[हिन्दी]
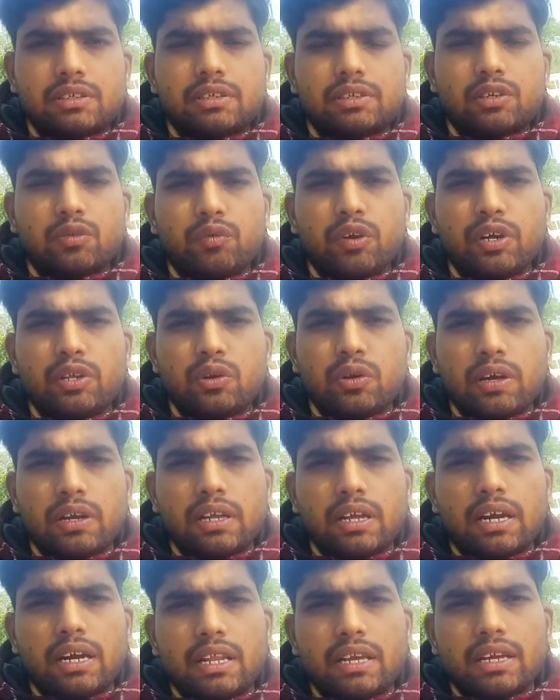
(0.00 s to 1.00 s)
सी video here
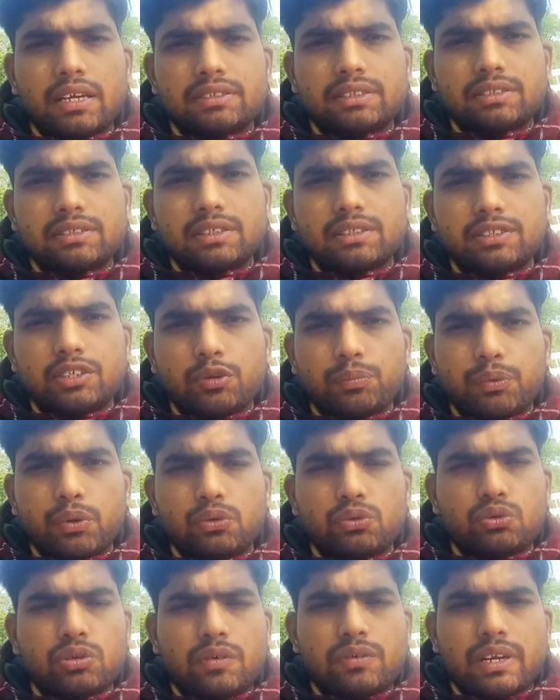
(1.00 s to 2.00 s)
regarding SSC
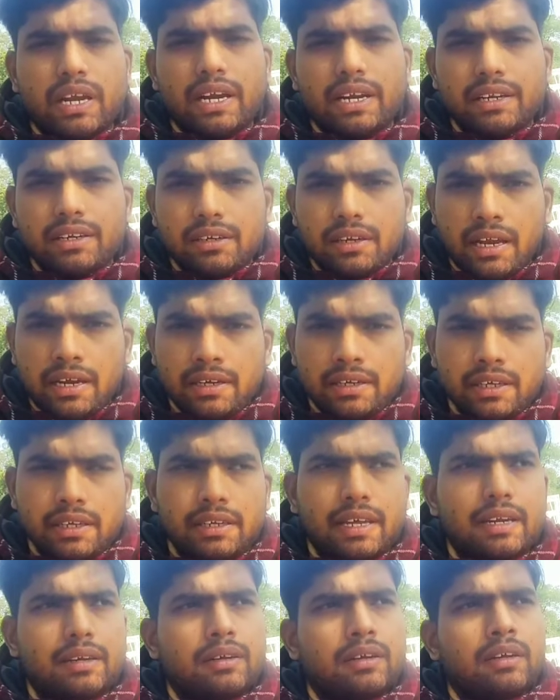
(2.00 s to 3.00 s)
CPO
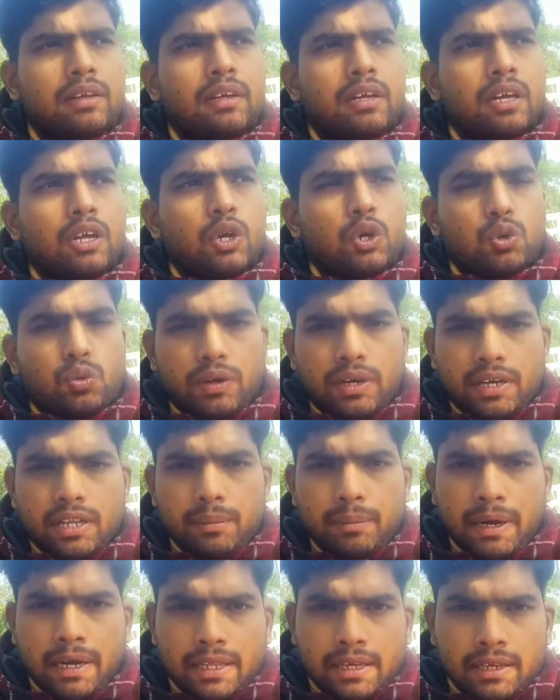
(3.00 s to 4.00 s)
नाइनटीन एंड ट्वेंटी
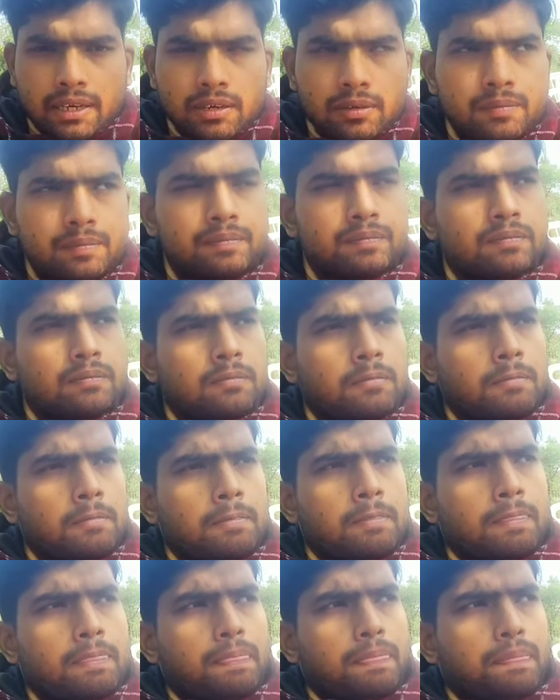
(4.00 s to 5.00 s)
मेडिकल
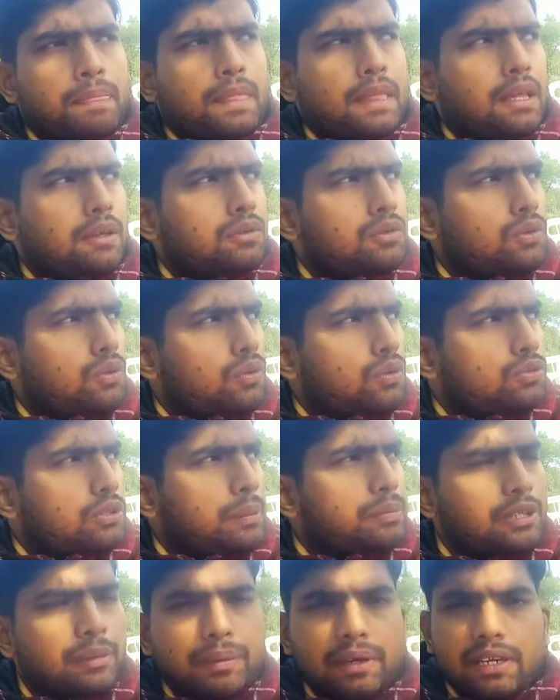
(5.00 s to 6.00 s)
तो
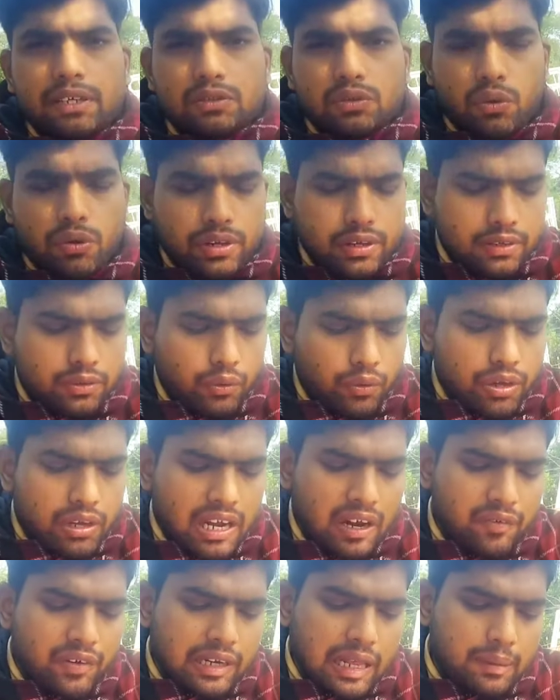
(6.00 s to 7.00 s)
सबसे पहले सॉरी क्योंकि तो
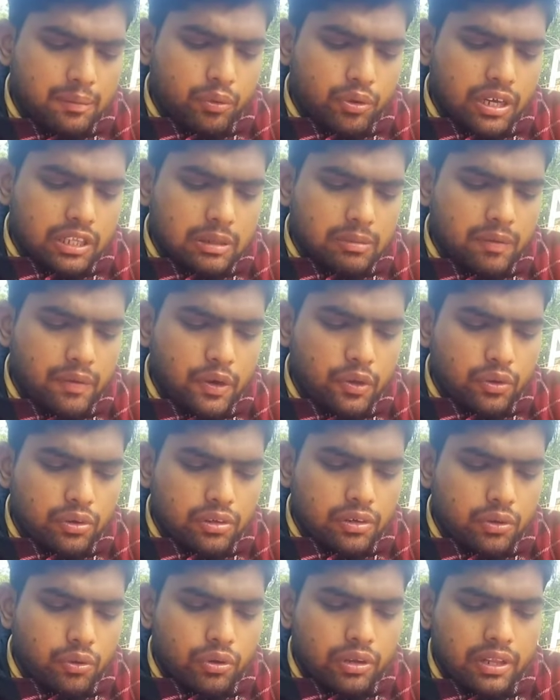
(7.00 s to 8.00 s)
काफ़ी टाइम हो गया था मैं वीडियो
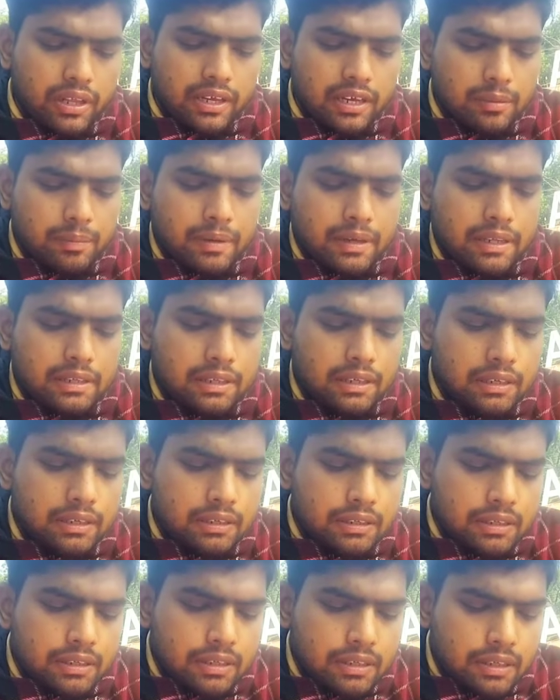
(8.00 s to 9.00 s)
रिकॉर्ड नहीं कर पा रहा
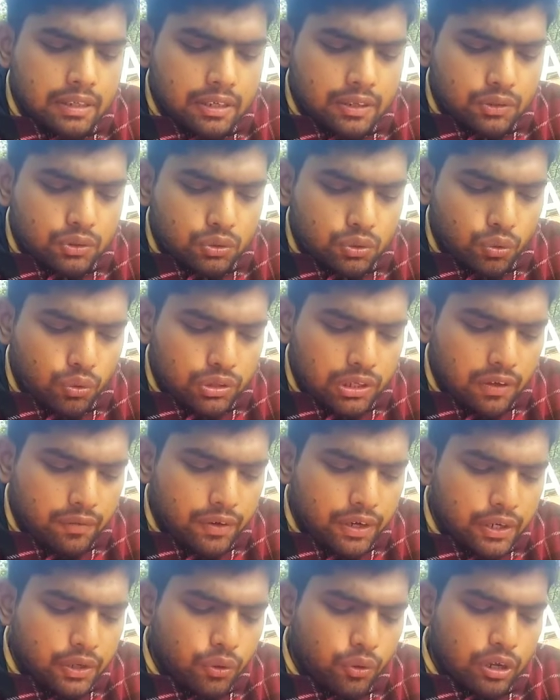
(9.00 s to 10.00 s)
था तो ये
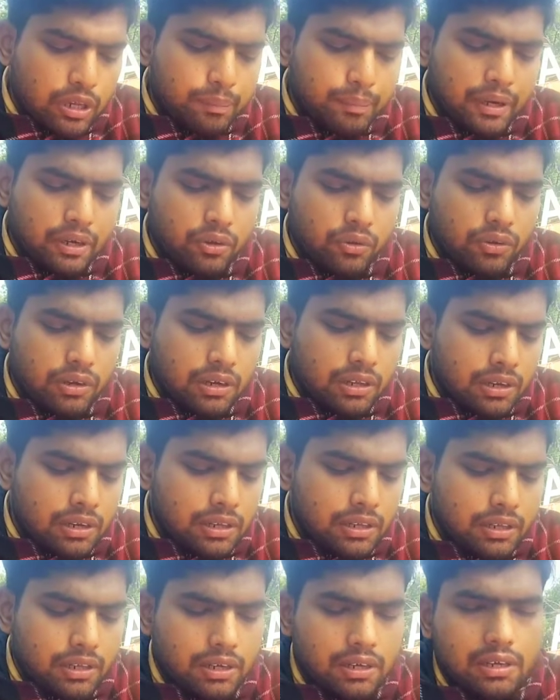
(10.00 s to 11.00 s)
वीडियो होगी पर्टिकुलरली